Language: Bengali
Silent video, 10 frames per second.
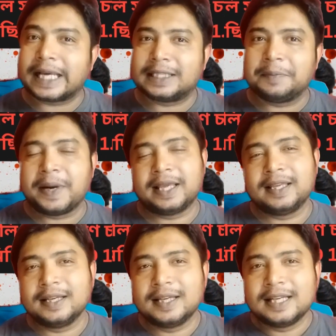দেখতে পাই
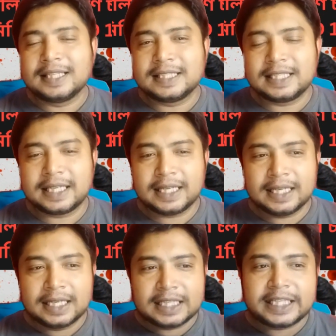যে
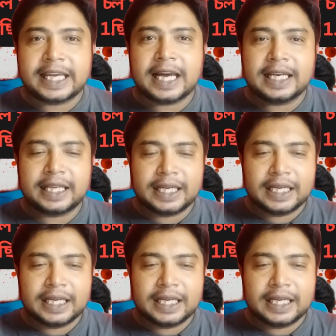সেইখানে